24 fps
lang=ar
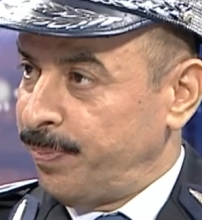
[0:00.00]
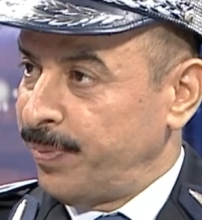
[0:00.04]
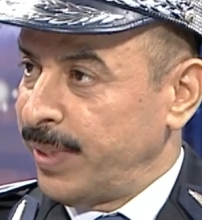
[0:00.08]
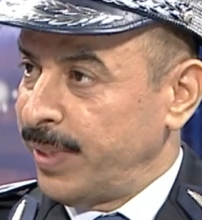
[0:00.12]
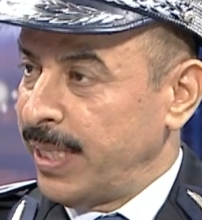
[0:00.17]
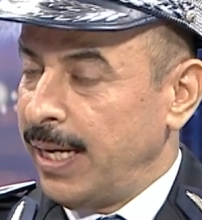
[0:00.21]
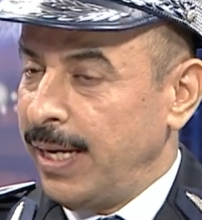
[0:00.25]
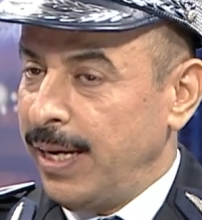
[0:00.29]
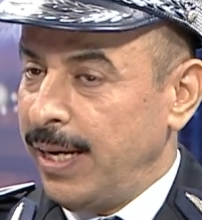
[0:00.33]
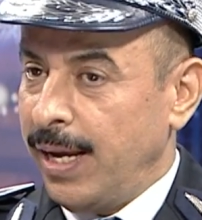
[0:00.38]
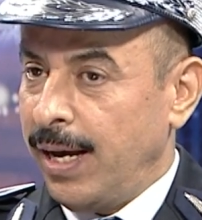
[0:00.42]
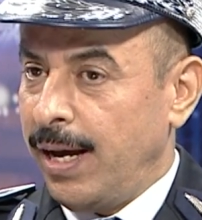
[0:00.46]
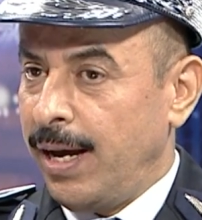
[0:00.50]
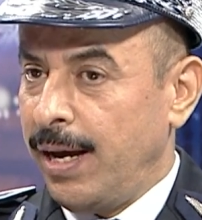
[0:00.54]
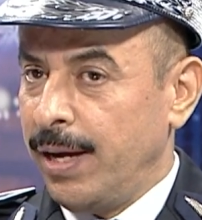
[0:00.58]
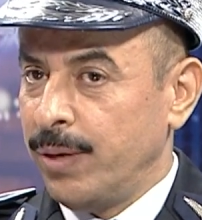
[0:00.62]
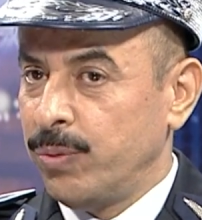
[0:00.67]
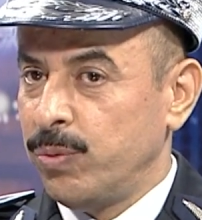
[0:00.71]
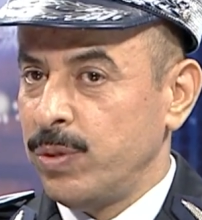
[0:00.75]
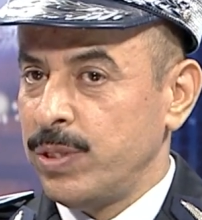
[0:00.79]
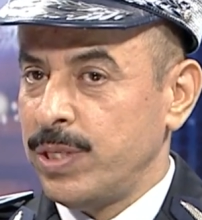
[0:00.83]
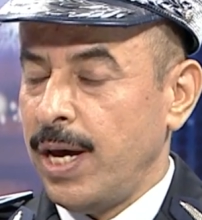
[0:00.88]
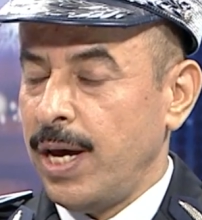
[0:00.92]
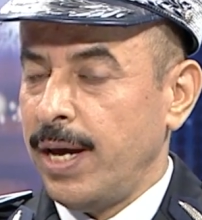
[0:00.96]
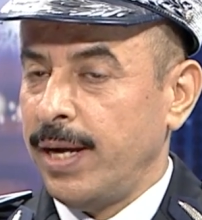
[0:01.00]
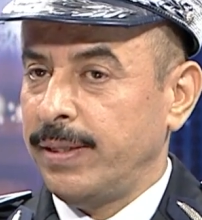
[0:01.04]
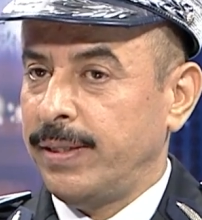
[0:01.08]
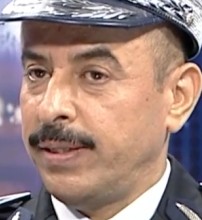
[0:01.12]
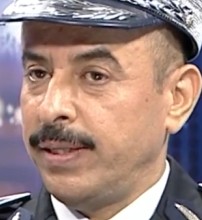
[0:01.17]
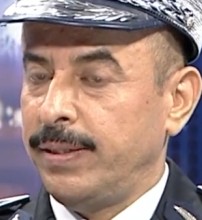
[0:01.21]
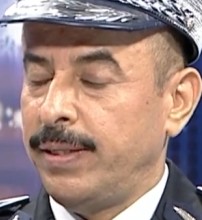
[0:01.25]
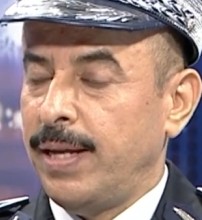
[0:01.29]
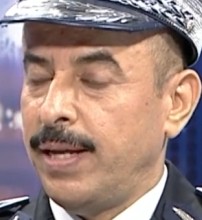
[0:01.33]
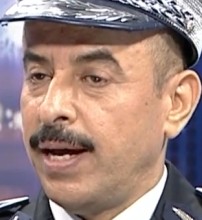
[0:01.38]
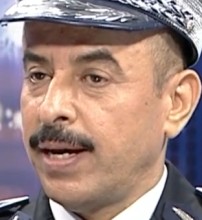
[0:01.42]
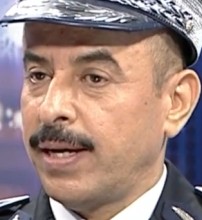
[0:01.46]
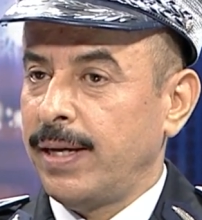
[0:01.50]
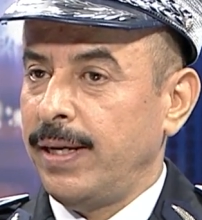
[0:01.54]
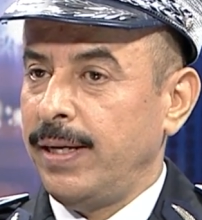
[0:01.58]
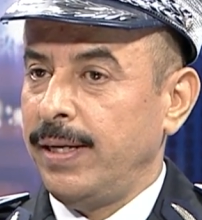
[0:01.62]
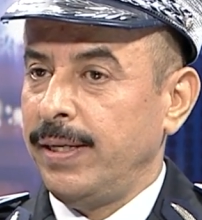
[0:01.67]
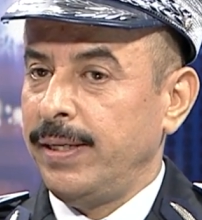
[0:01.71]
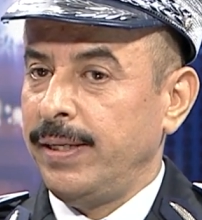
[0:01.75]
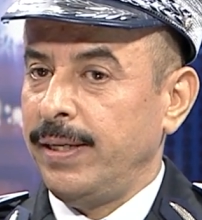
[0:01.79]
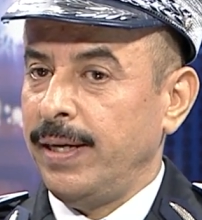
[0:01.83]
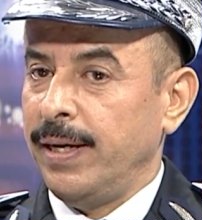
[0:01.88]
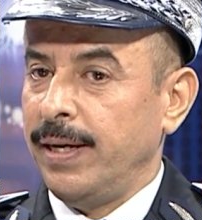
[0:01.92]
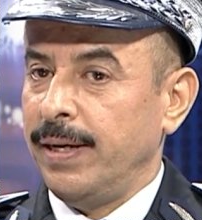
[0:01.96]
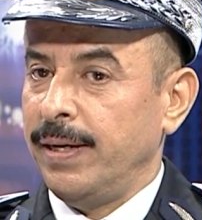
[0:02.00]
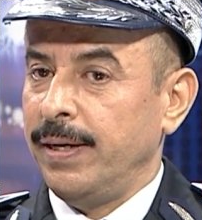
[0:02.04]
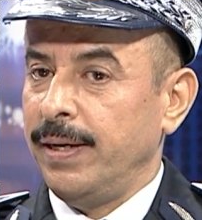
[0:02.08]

الآن وزارة الداخلية